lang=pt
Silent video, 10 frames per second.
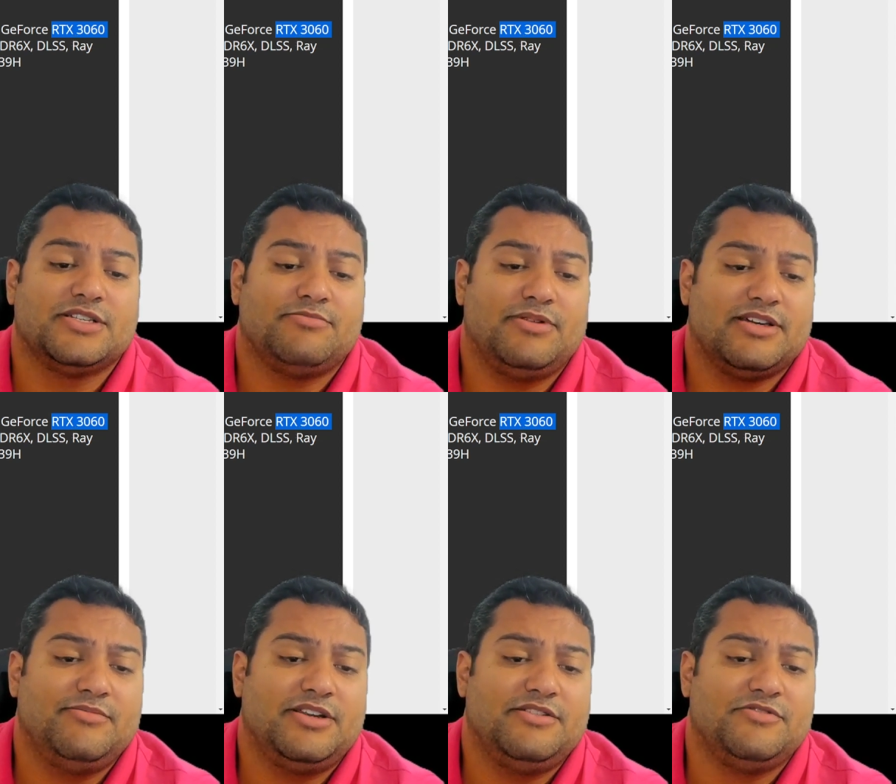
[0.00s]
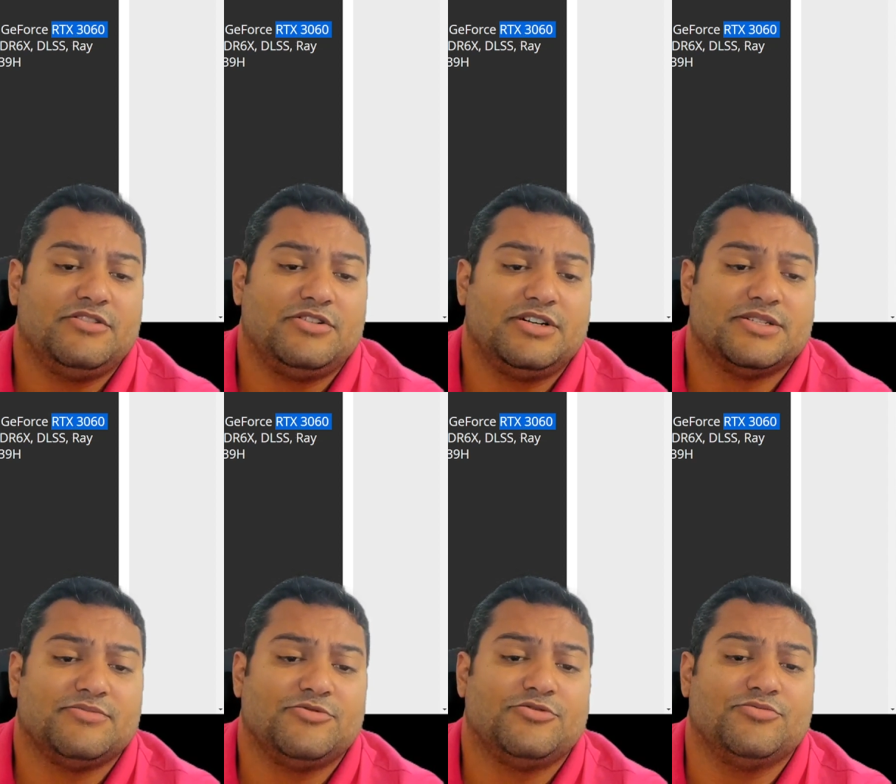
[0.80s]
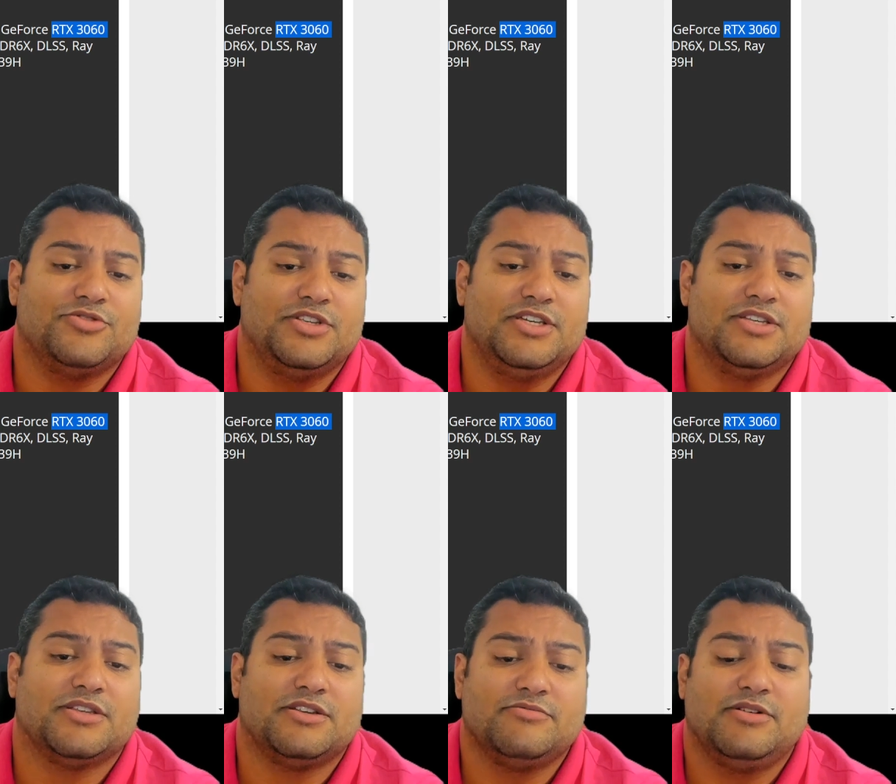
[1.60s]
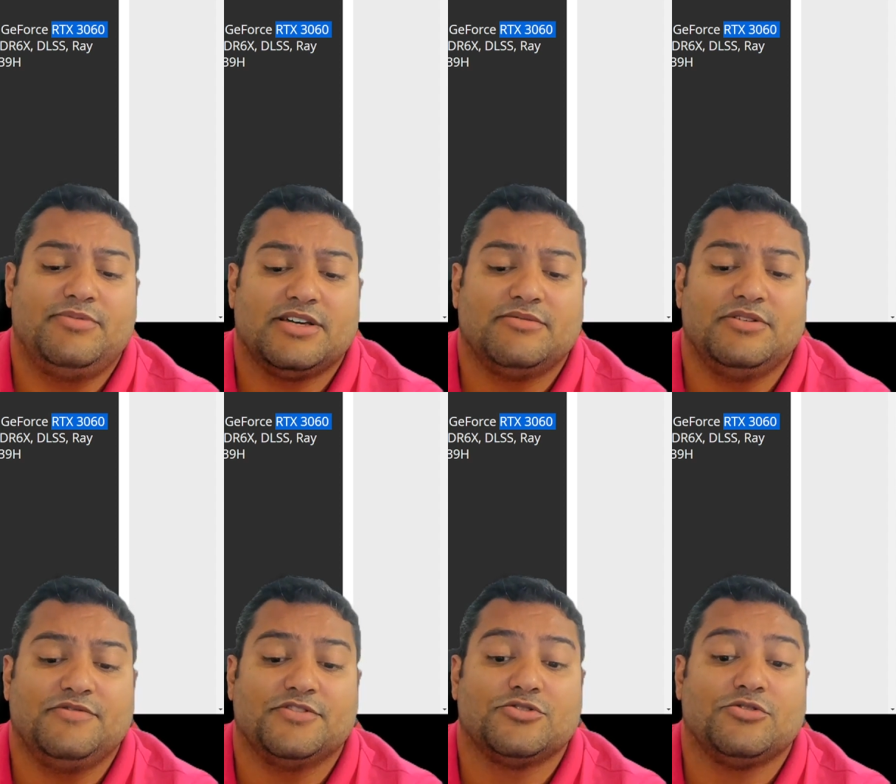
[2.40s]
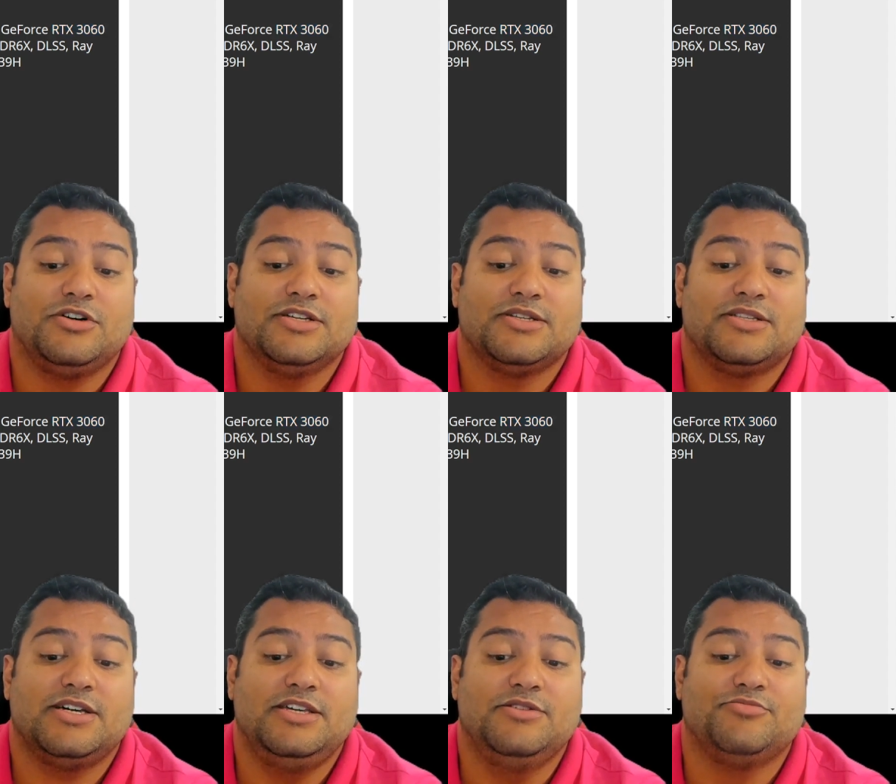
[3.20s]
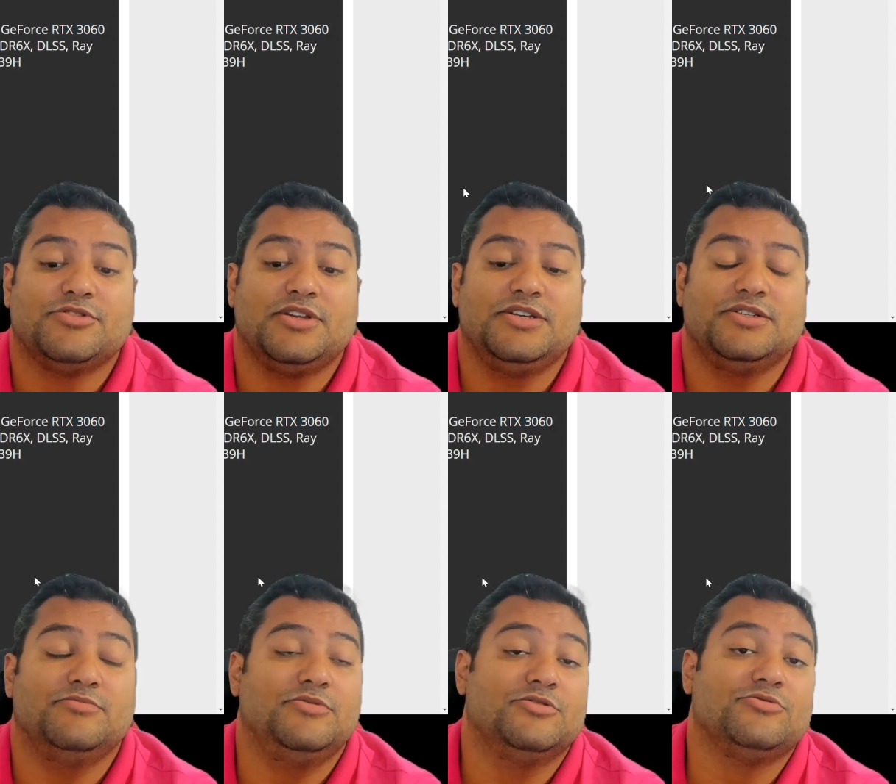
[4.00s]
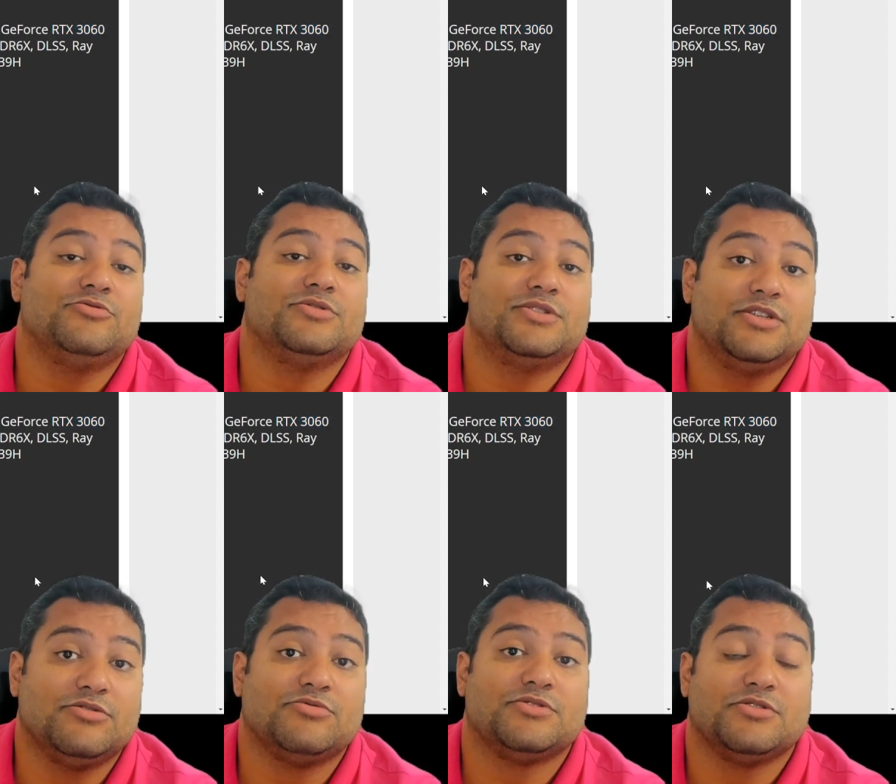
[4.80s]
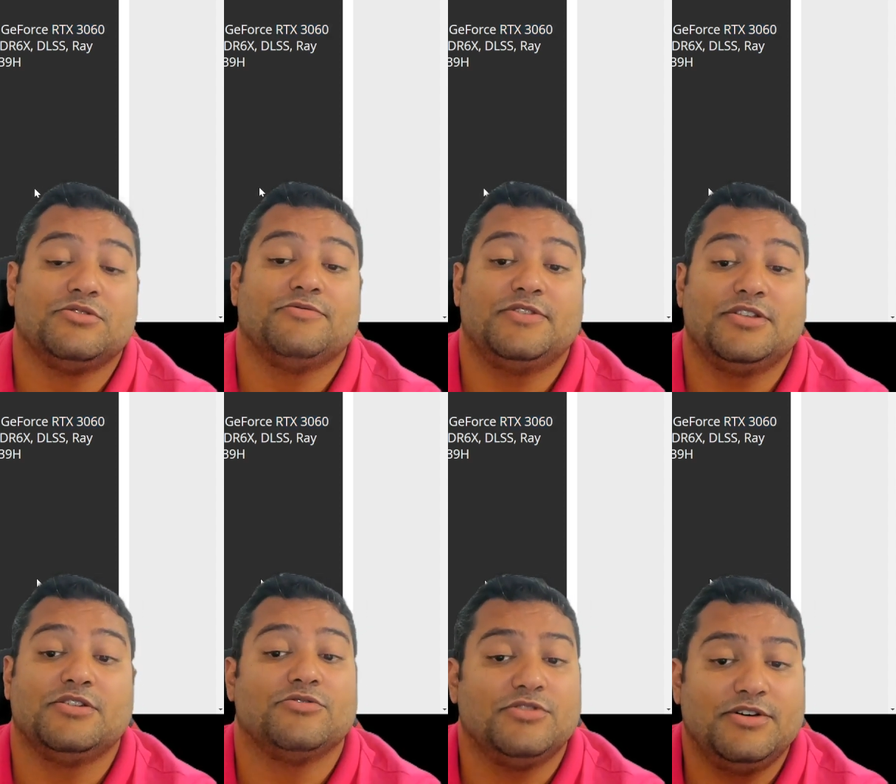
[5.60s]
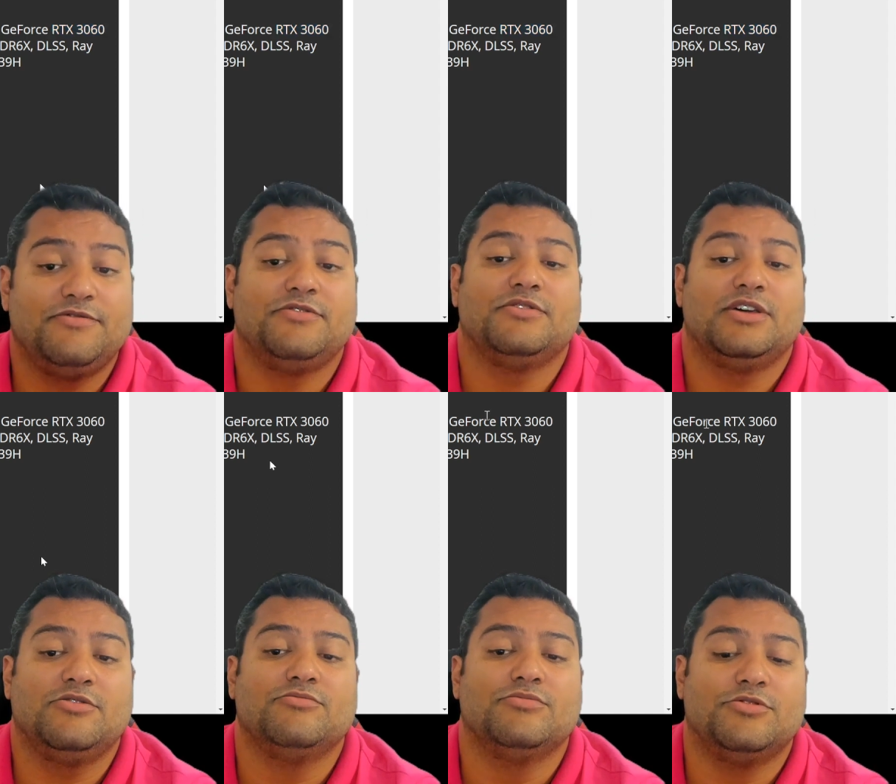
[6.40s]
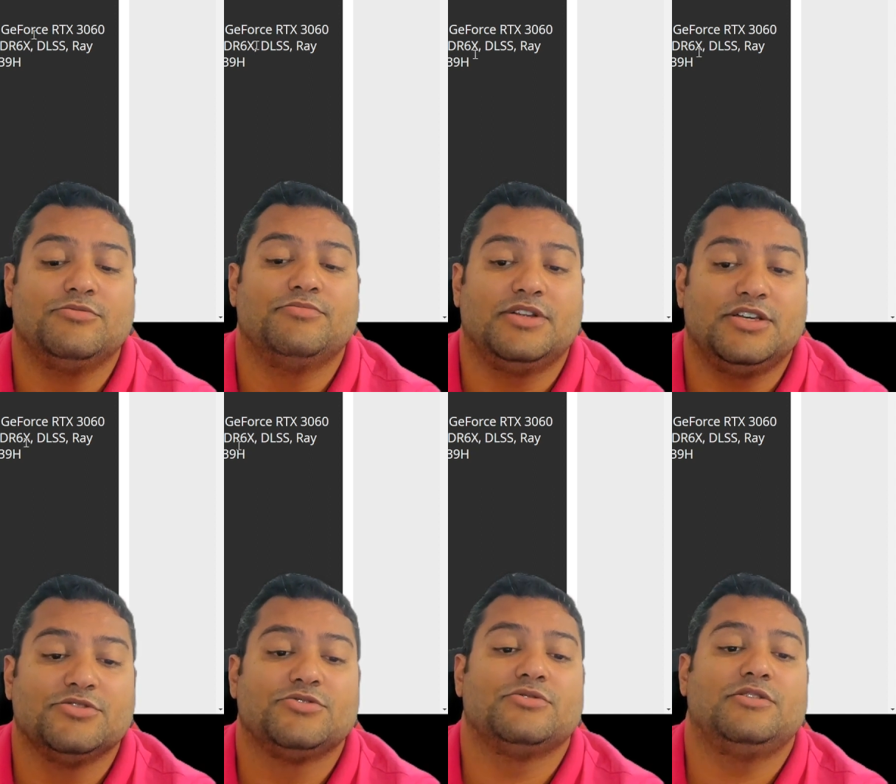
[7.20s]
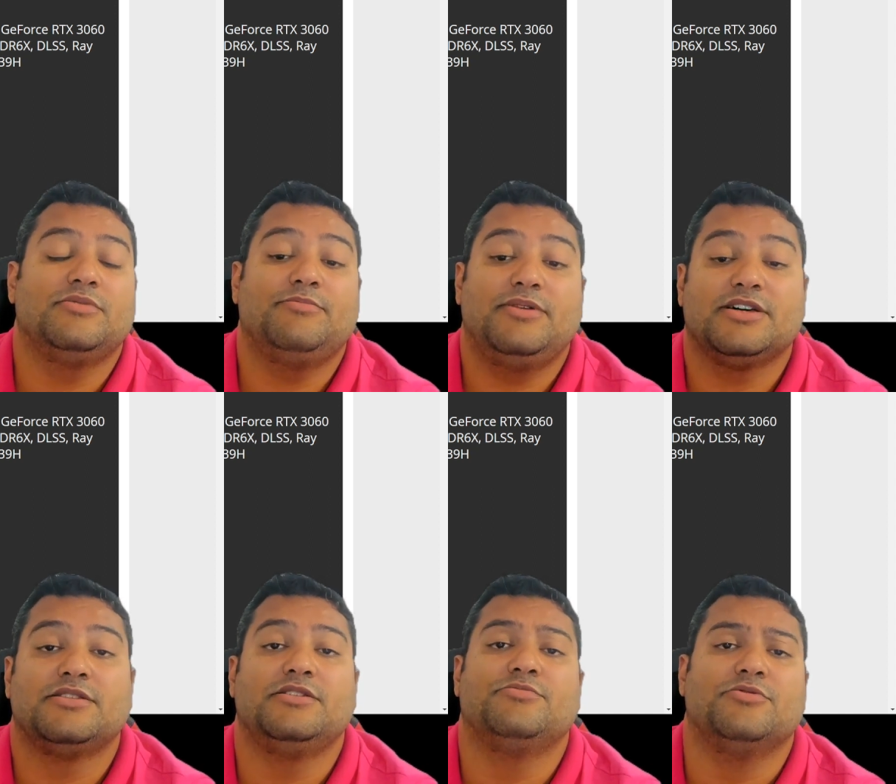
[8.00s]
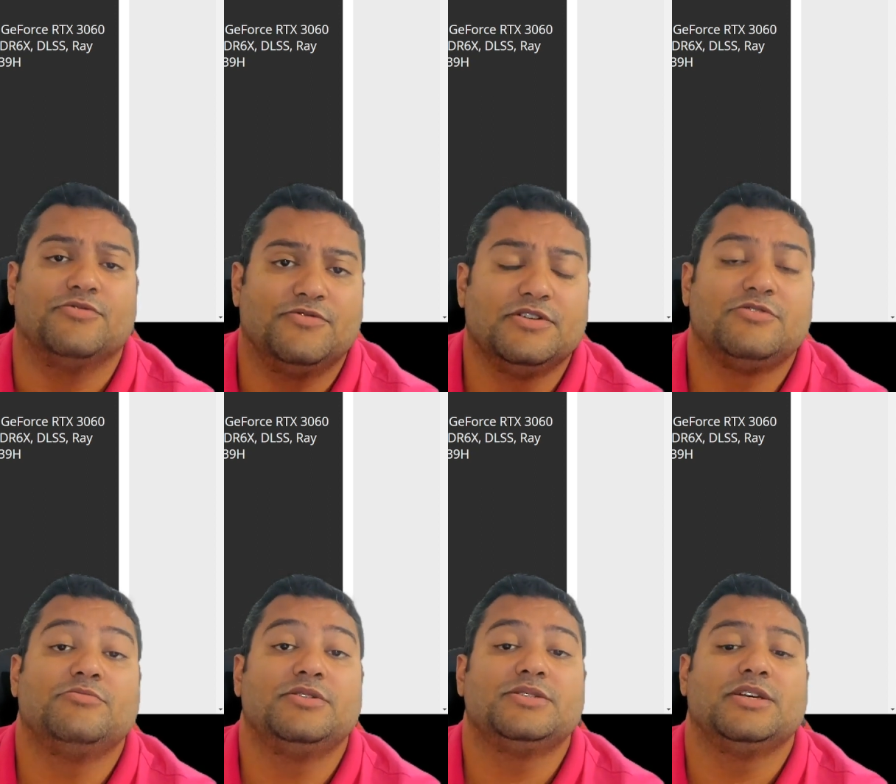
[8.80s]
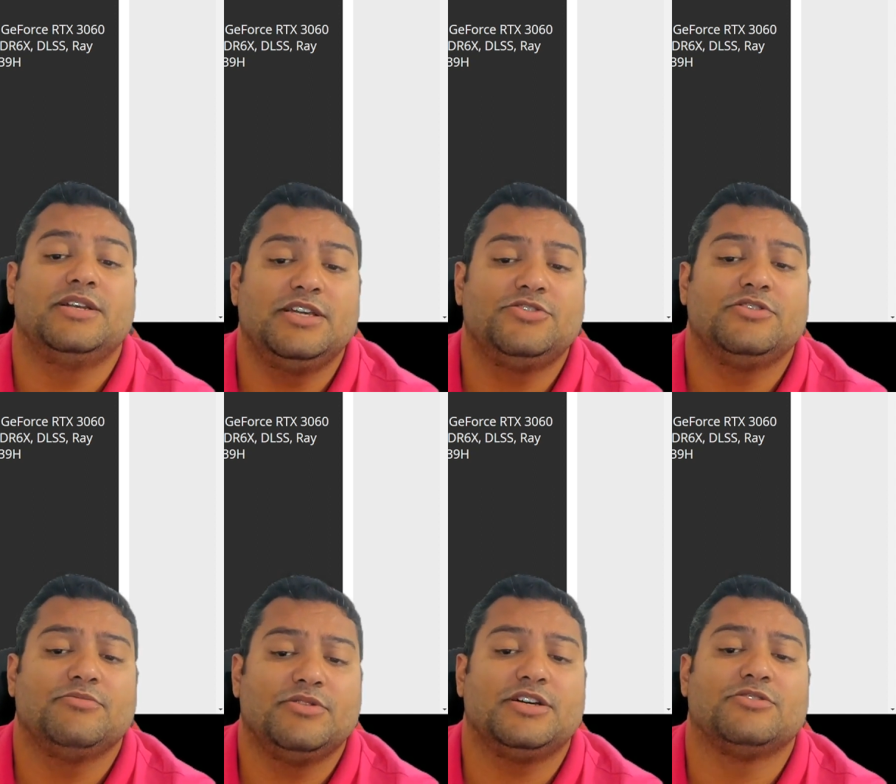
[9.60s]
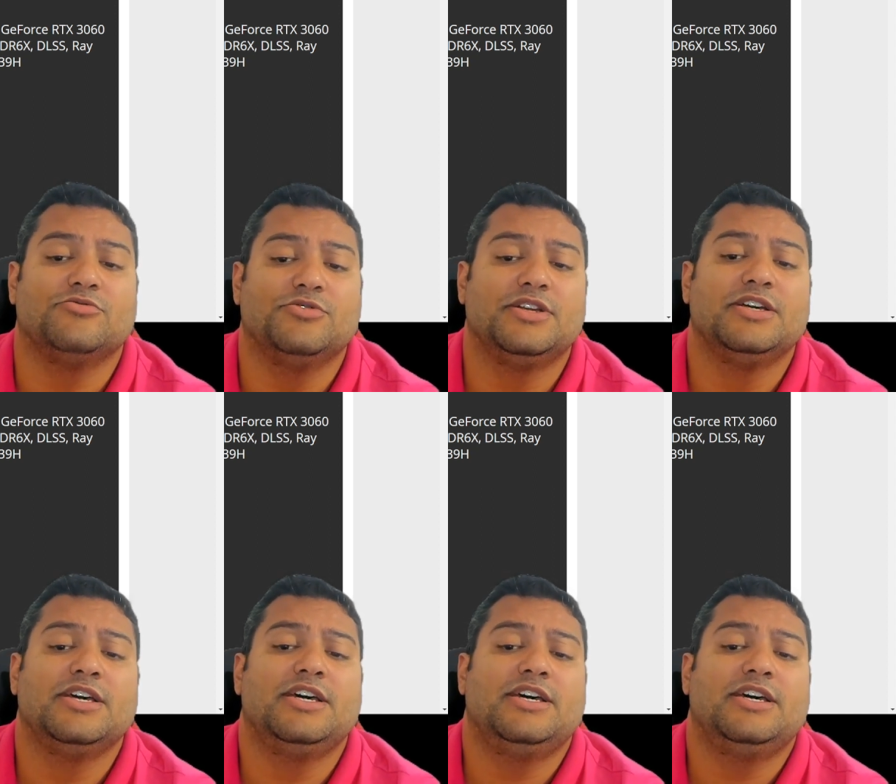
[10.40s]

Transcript: Essa placa é maravilhosa, muito bonita, né? Uma placa bem vistosa, tá aí por 3.299, é um bom preço, é uma placa triple fan com uma excelente temperatura,